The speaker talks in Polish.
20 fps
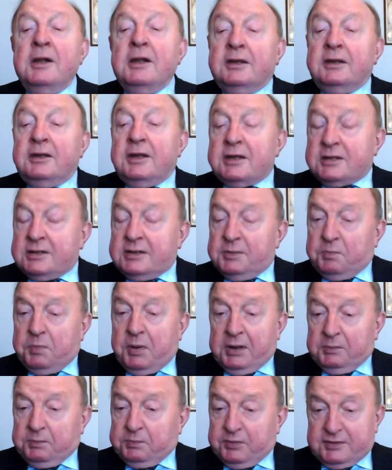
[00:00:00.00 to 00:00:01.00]
Jeśli
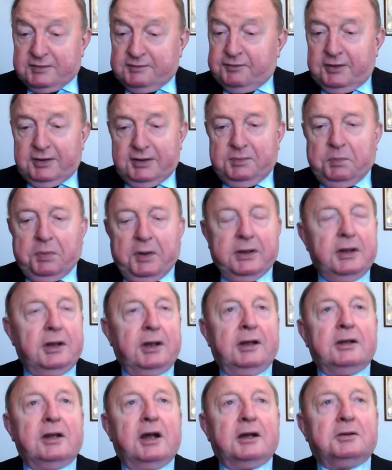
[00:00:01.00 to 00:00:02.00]
pan pozwoli, panie mhm.
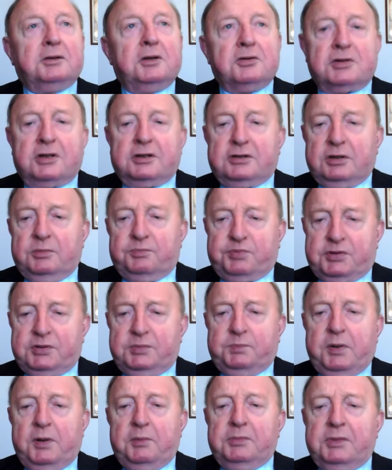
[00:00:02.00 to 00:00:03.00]
redaktorze, to
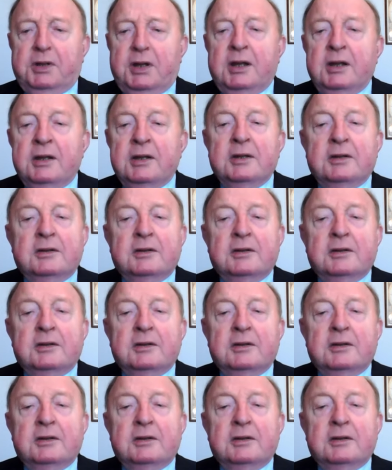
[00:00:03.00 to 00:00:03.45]
przypomnę,